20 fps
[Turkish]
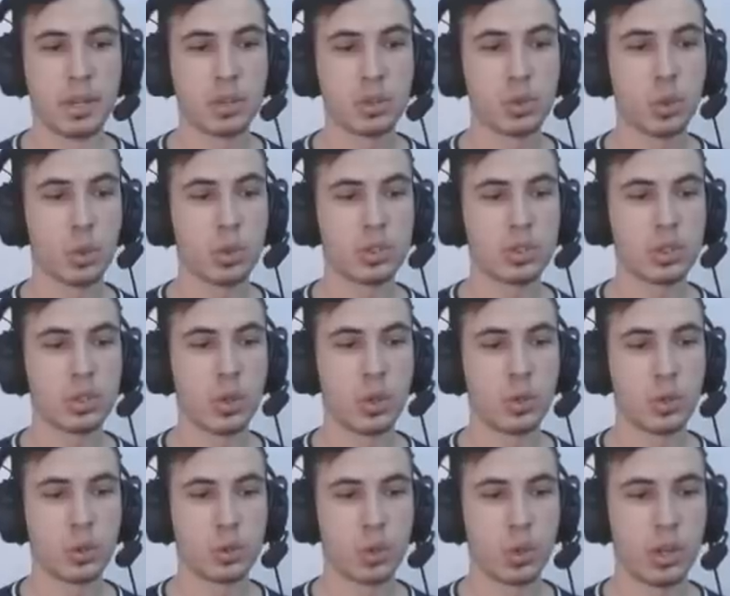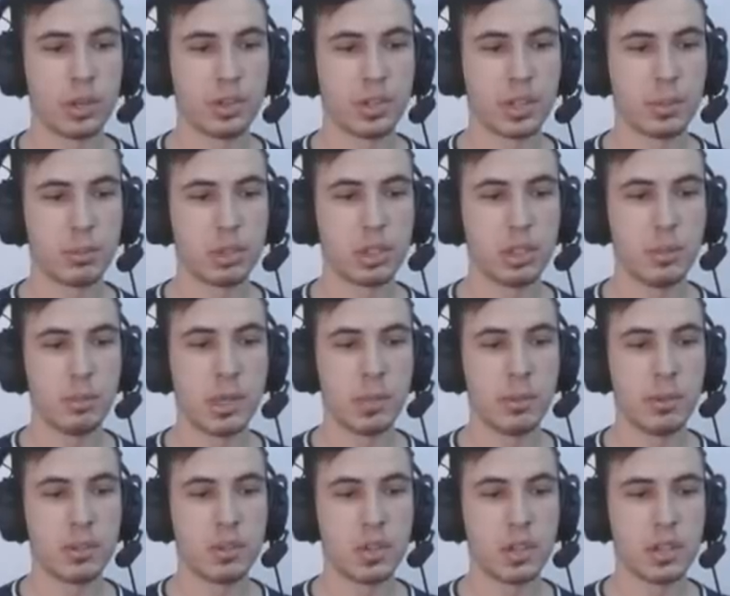Barı çok hızlı dolduruyor sol alttakini bir şey değil mi?
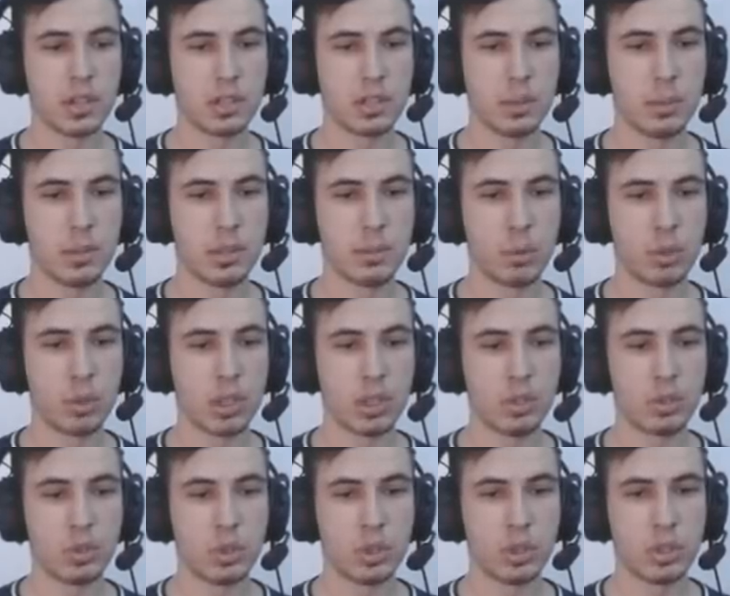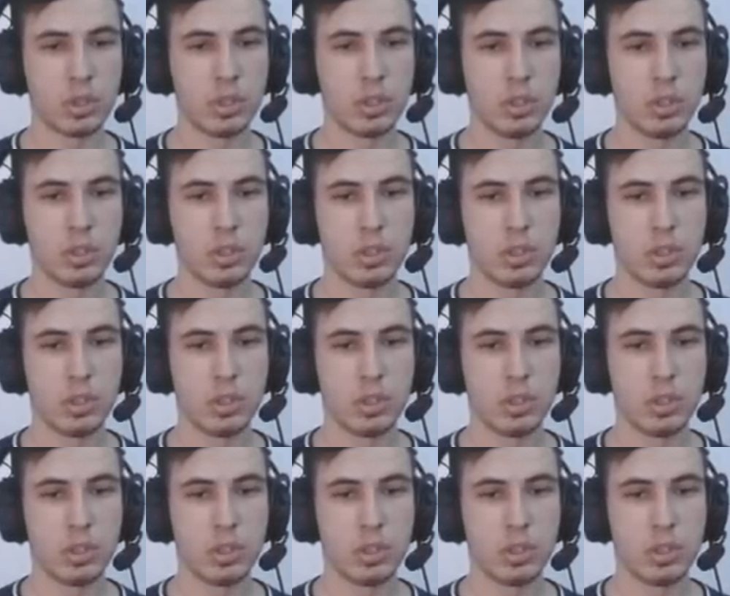Hemen tek atabilir moda geçiyor.